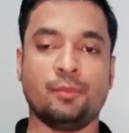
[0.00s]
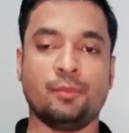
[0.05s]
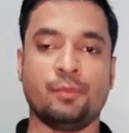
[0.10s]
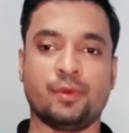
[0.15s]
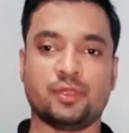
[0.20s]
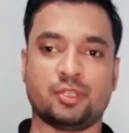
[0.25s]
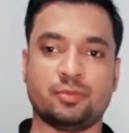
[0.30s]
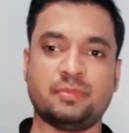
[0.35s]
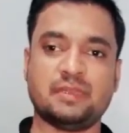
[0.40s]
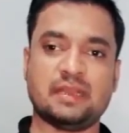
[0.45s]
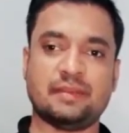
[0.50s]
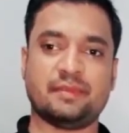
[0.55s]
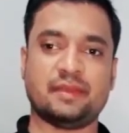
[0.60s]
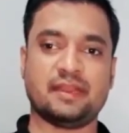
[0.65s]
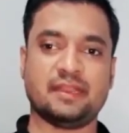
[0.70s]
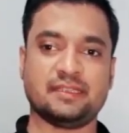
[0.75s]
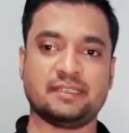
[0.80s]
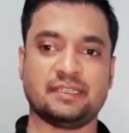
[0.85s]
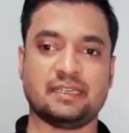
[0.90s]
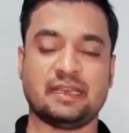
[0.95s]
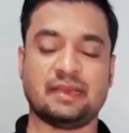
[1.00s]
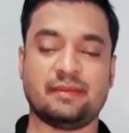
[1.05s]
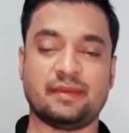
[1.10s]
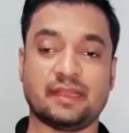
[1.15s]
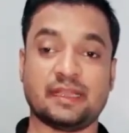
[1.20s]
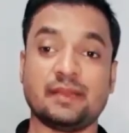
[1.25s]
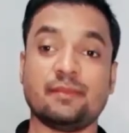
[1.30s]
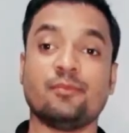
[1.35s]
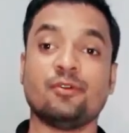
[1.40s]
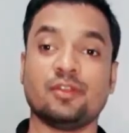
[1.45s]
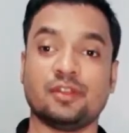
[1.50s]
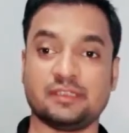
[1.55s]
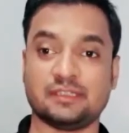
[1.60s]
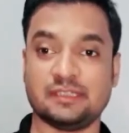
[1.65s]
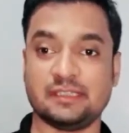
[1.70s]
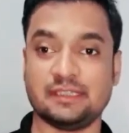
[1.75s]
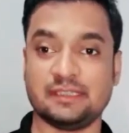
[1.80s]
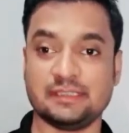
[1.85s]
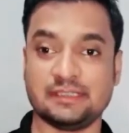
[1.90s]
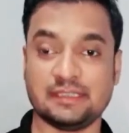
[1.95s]
প্রথমেই আপনারা যেটা আমাকে
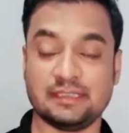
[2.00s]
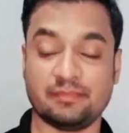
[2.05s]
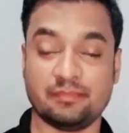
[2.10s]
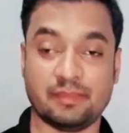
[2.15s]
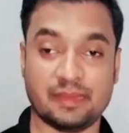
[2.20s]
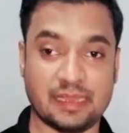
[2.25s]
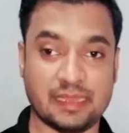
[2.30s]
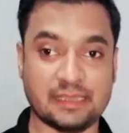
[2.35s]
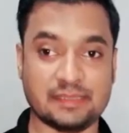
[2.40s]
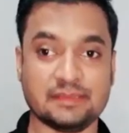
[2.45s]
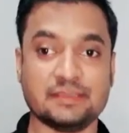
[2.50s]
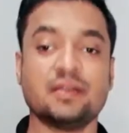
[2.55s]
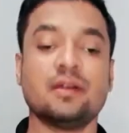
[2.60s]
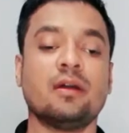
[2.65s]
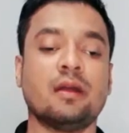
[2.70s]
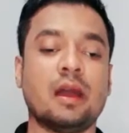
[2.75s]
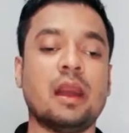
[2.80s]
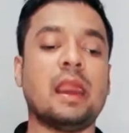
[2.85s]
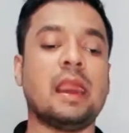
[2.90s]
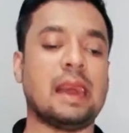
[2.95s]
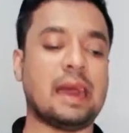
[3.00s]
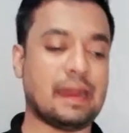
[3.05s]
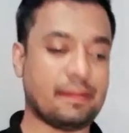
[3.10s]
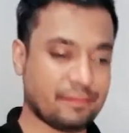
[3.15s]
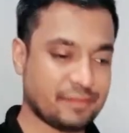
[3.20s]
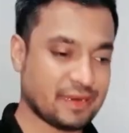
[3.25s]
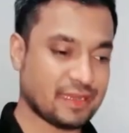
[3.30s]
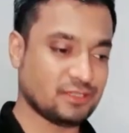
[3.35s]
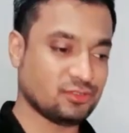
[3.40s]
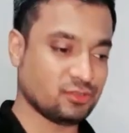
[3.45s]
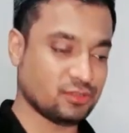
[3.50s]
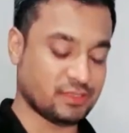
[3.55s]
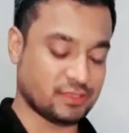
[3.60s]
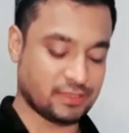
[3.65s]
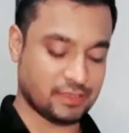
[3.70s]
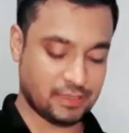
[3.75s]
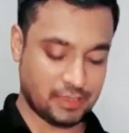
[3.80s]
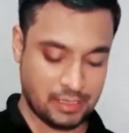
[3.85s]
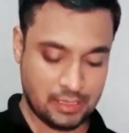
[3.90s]
বলেছিলেন যে ভাই আমরা যদি